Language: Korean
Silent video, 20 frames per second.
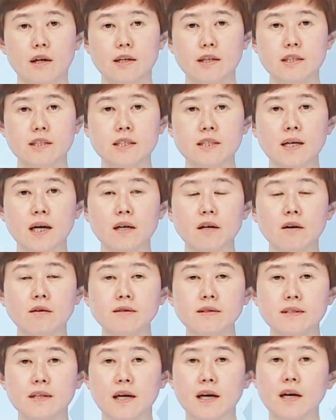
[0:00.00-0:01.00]
이 시각
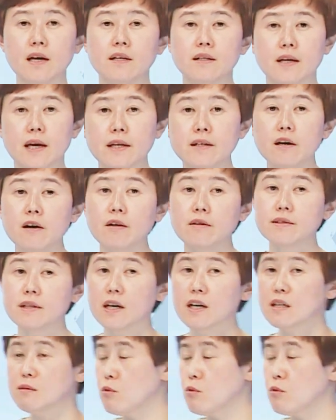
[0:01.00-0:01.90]
현재 레이더 영상을